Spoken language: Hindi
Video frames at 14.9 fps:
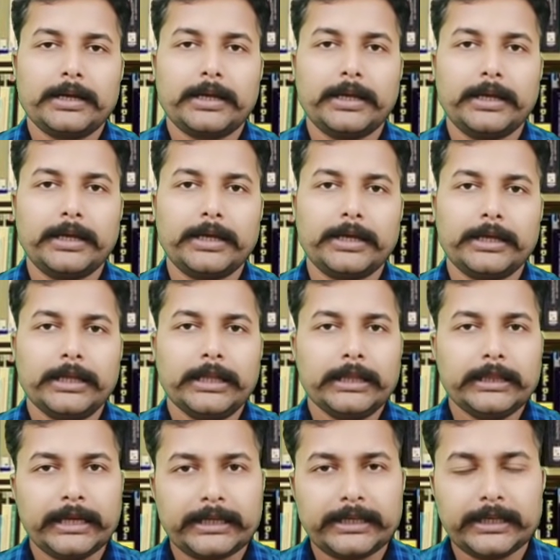कि
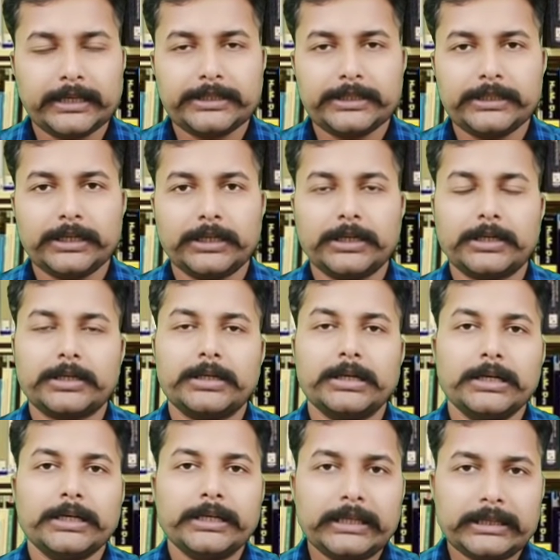देखिए जी अगर
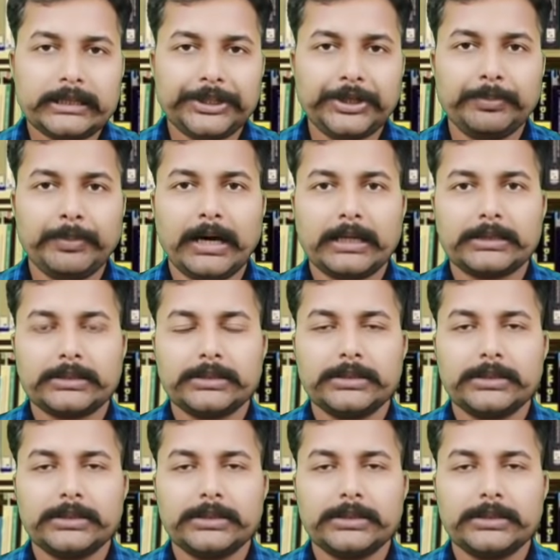इतनी बात